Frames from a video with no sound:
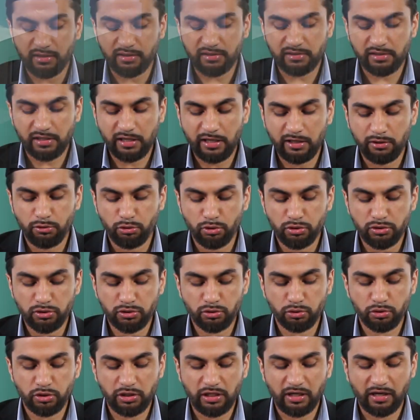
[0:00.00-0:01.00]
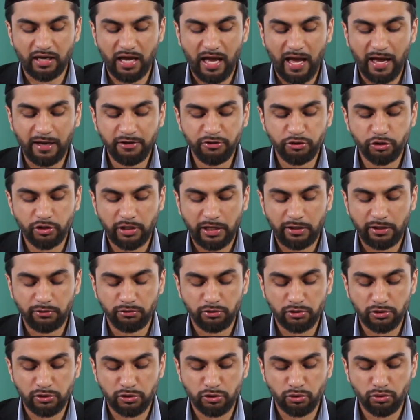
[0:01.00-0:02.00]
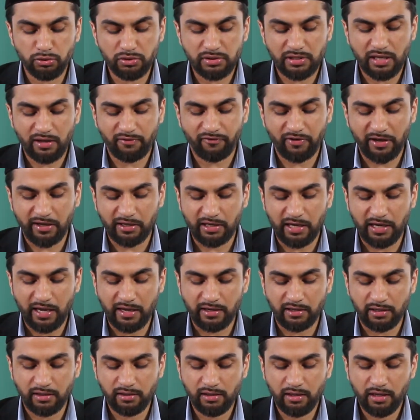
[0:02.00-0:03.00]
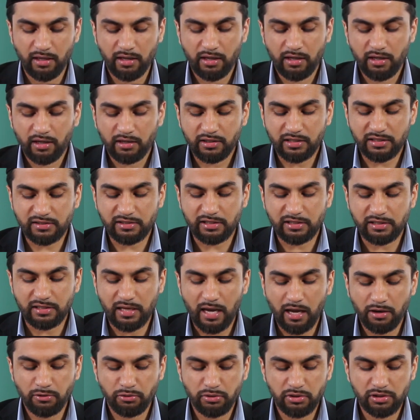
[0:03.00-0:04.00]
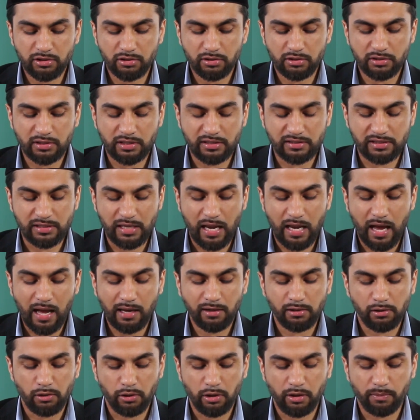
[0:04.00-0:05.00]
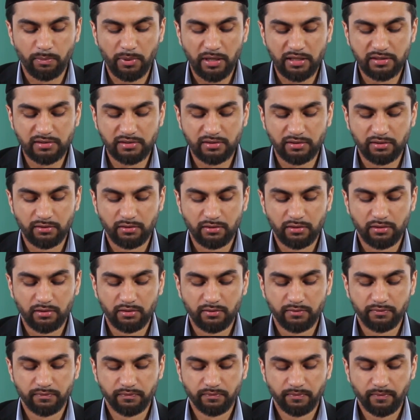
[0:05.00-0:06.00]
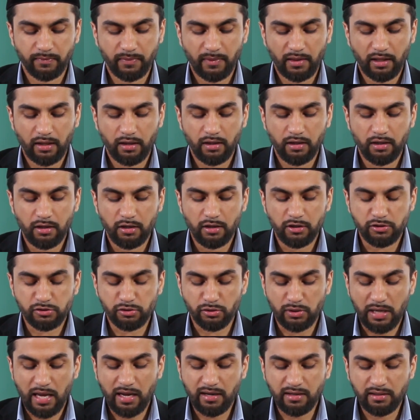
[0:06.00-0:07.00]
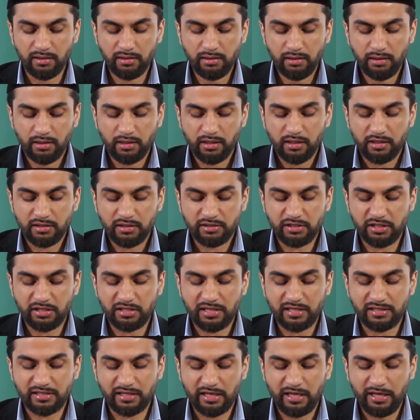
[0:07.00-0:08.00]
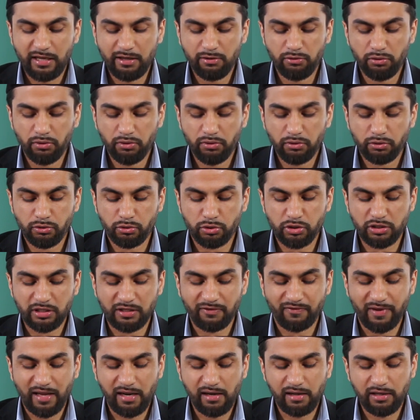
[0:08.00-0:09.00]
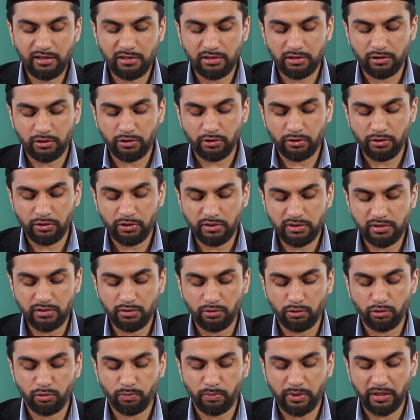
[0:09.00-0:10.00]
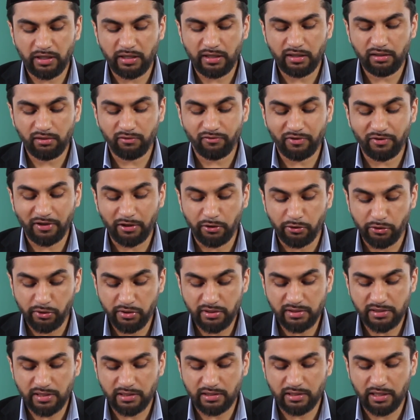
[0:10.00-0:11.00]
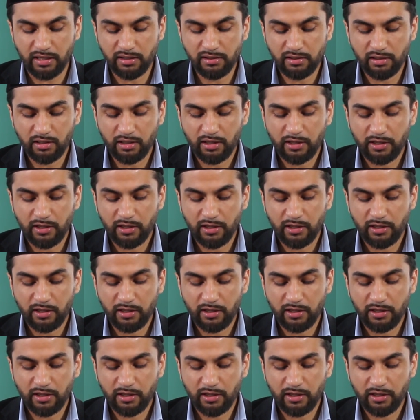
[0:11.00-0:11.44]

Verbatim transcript: ihres Egos durch ihre Anstrengungen so sehr verkleinern, dass sie dadurch durch das Nadelöhr passen. Solange sich das Ego durch die weltlichen Genüsse und Begierden vergrößert hat,